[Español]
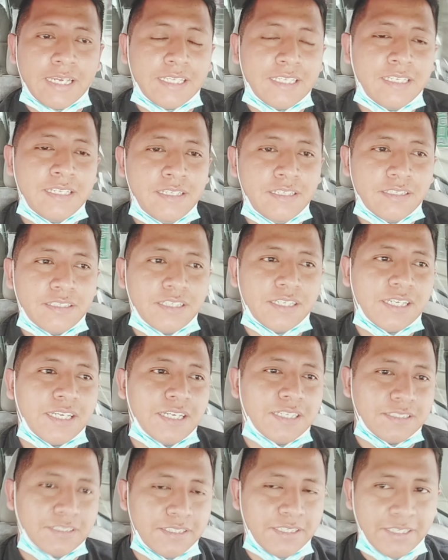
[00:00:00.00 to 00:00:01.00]
la quinta
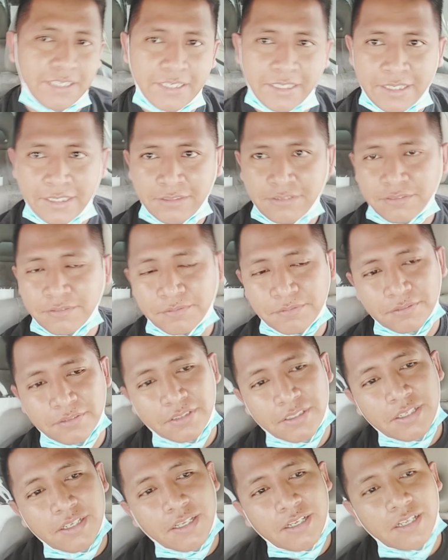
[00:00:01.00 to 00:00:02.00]
carrera
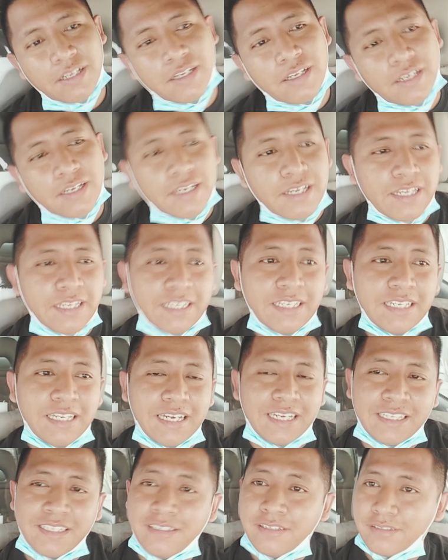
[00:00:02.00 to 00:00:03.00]
y
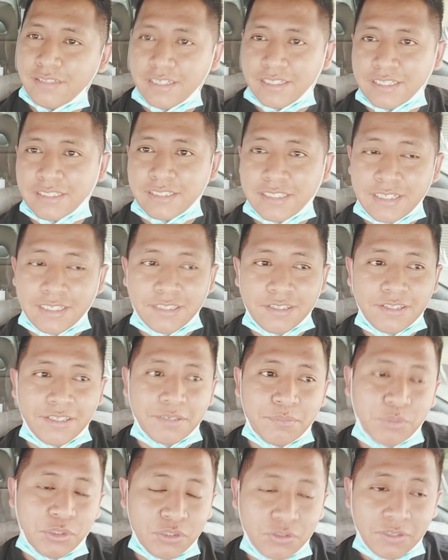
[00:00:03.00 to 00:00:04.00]
la quinta carrera
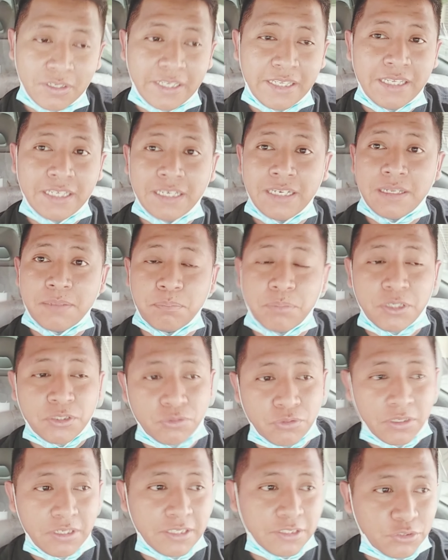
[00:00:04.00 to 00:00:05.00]
terminó aquí en la
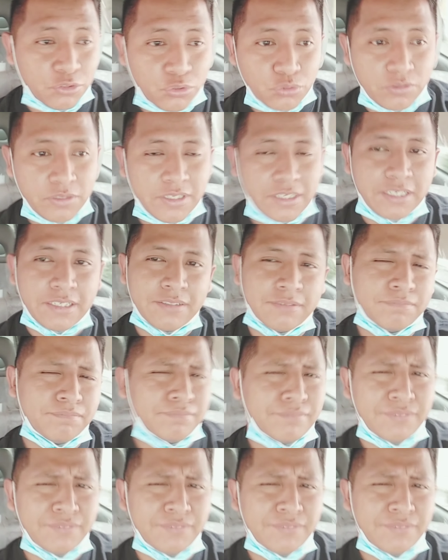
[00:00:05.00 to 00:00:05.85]
plazuela Sucre